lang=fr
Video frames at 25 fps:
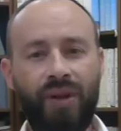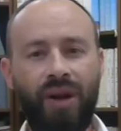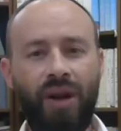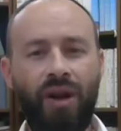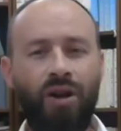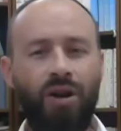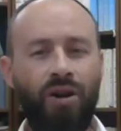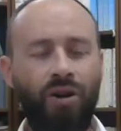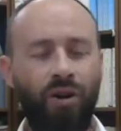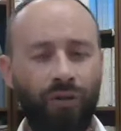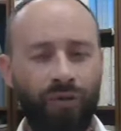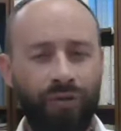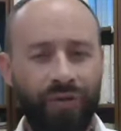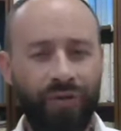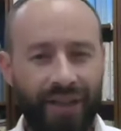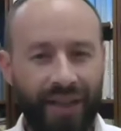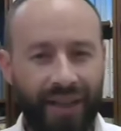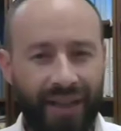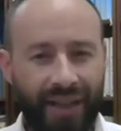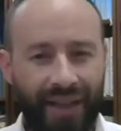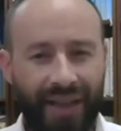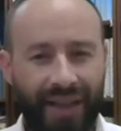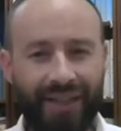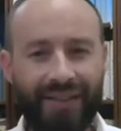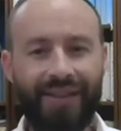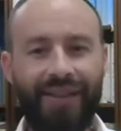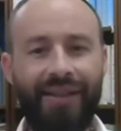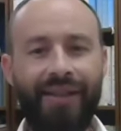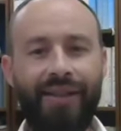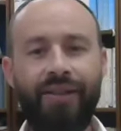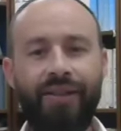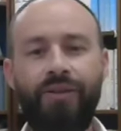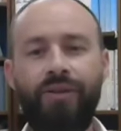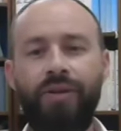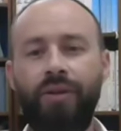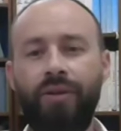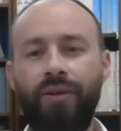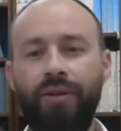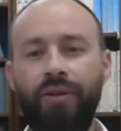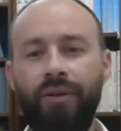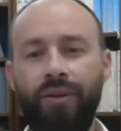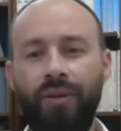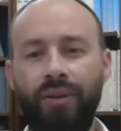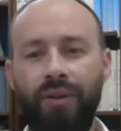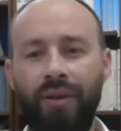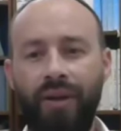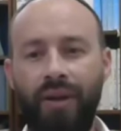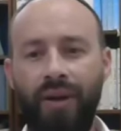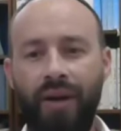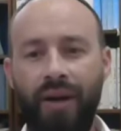l'envie d'écraser les autres,
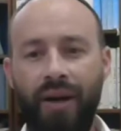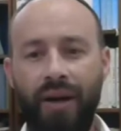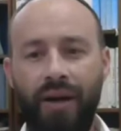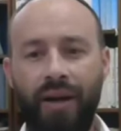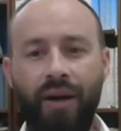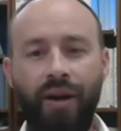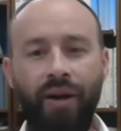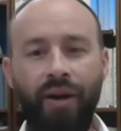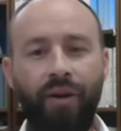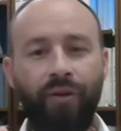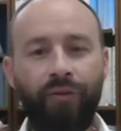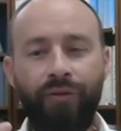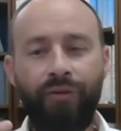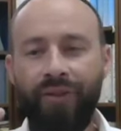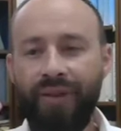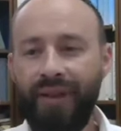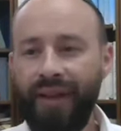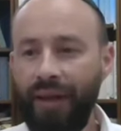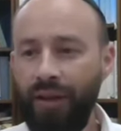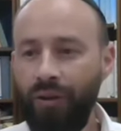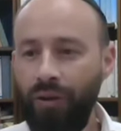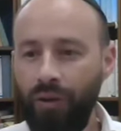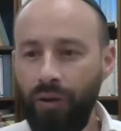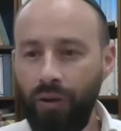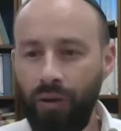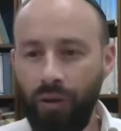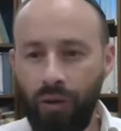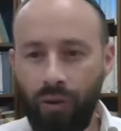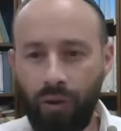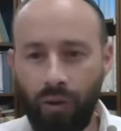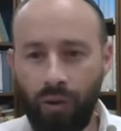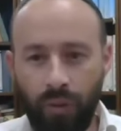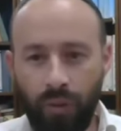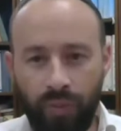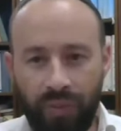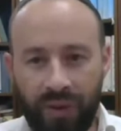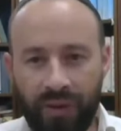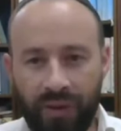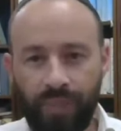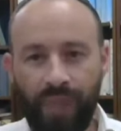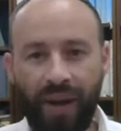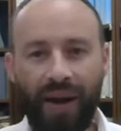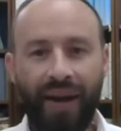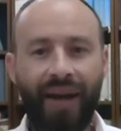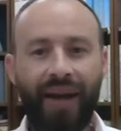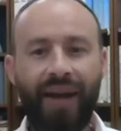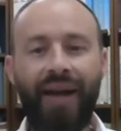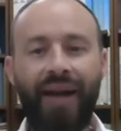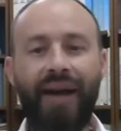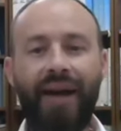l'envie d'être le
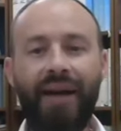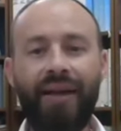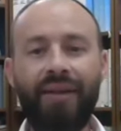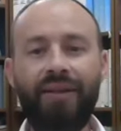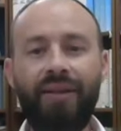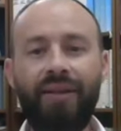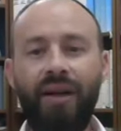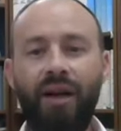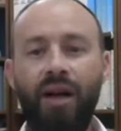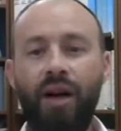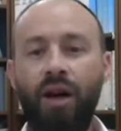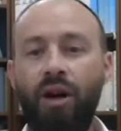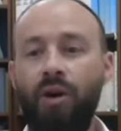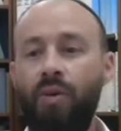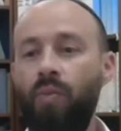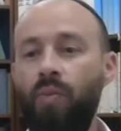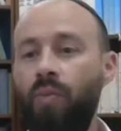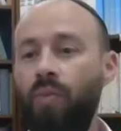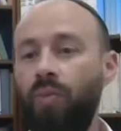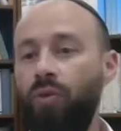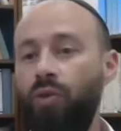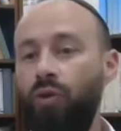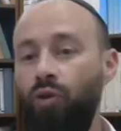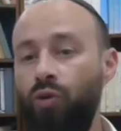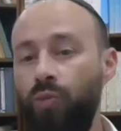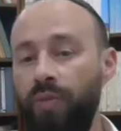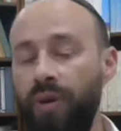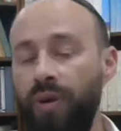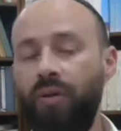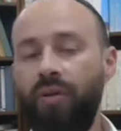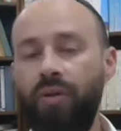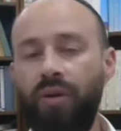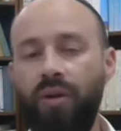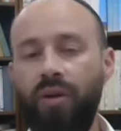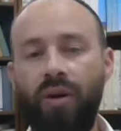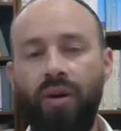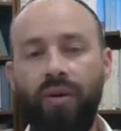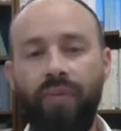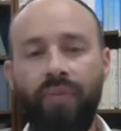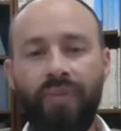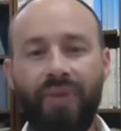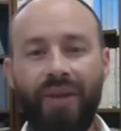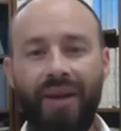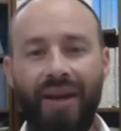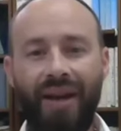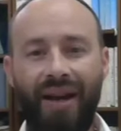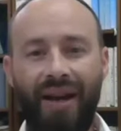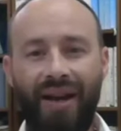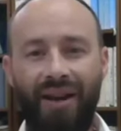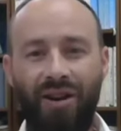misparechad, le numéro un,
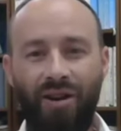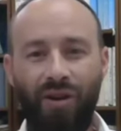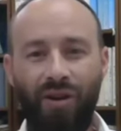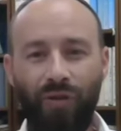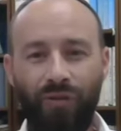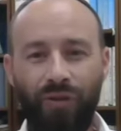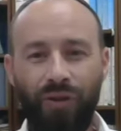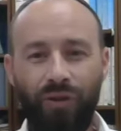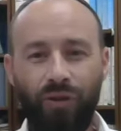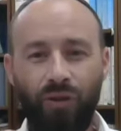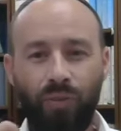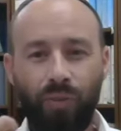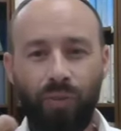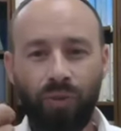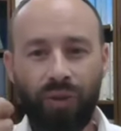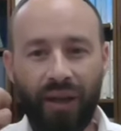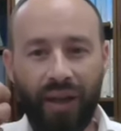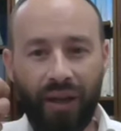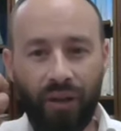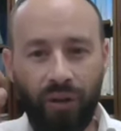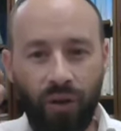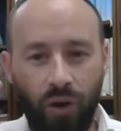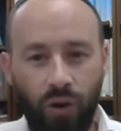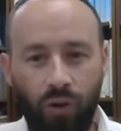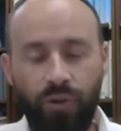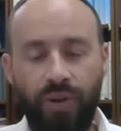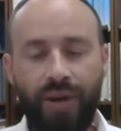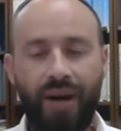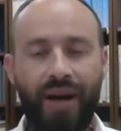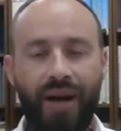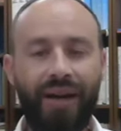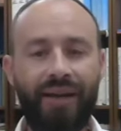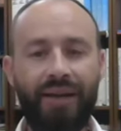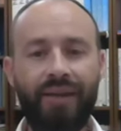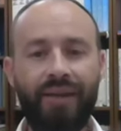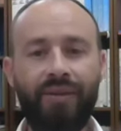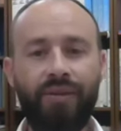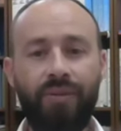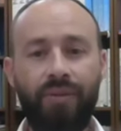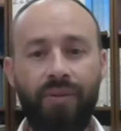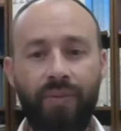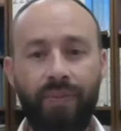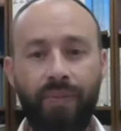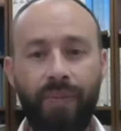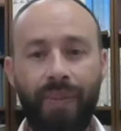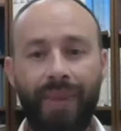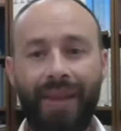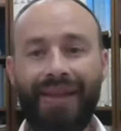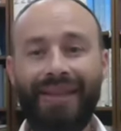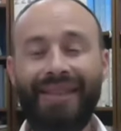l'envie de montrer que lui a raison,
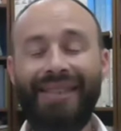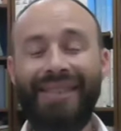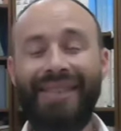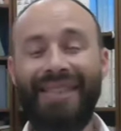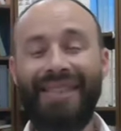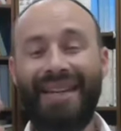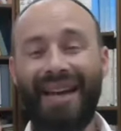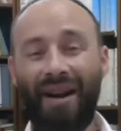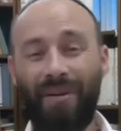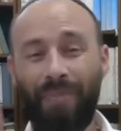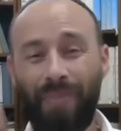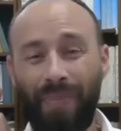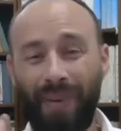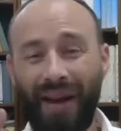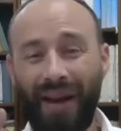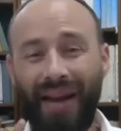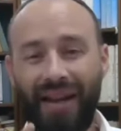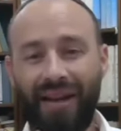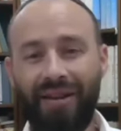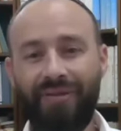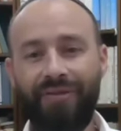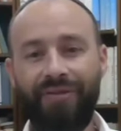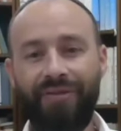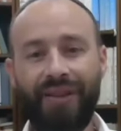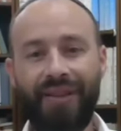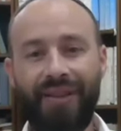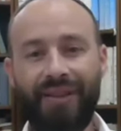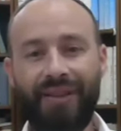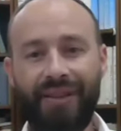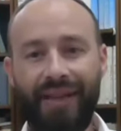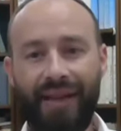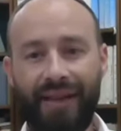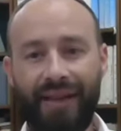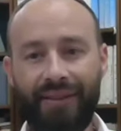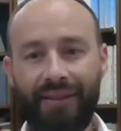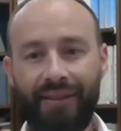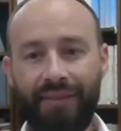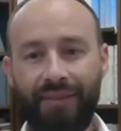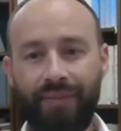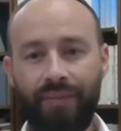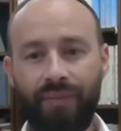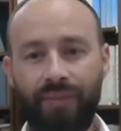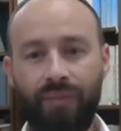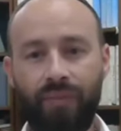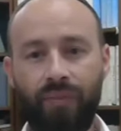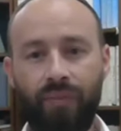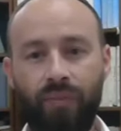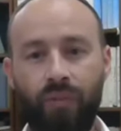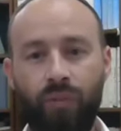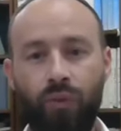si après il fait des actes
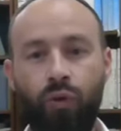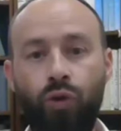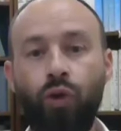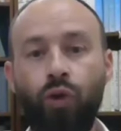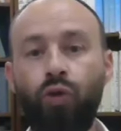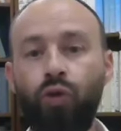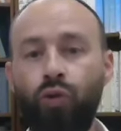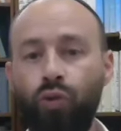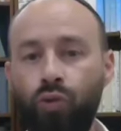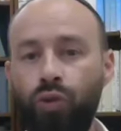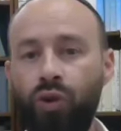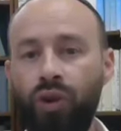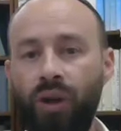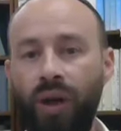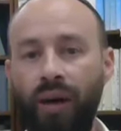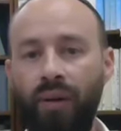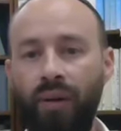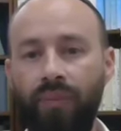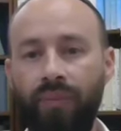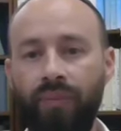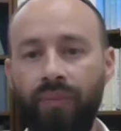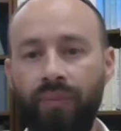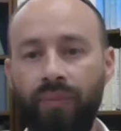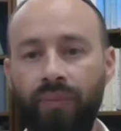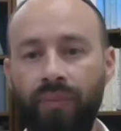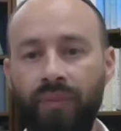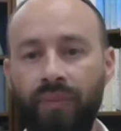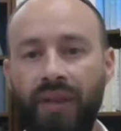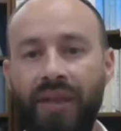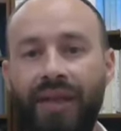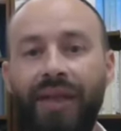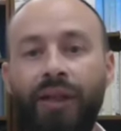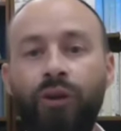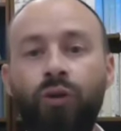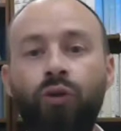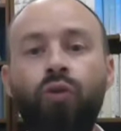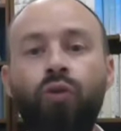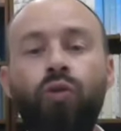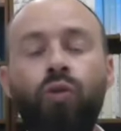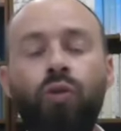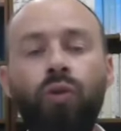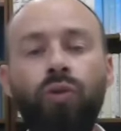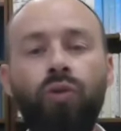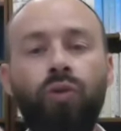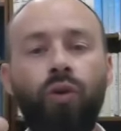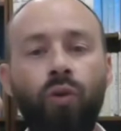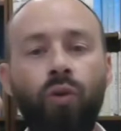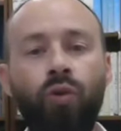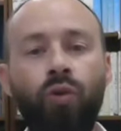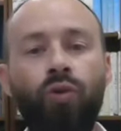de gdoucha, il les
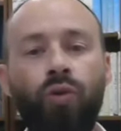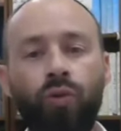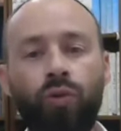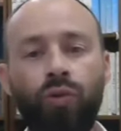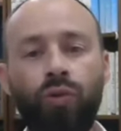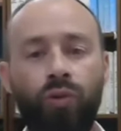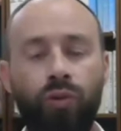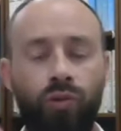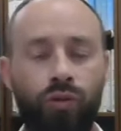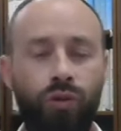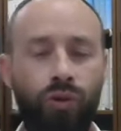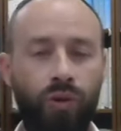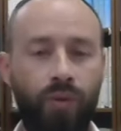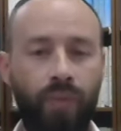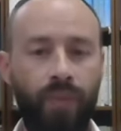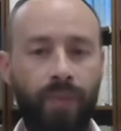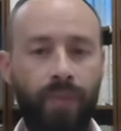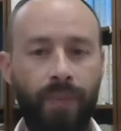tourne au nom de Dieu,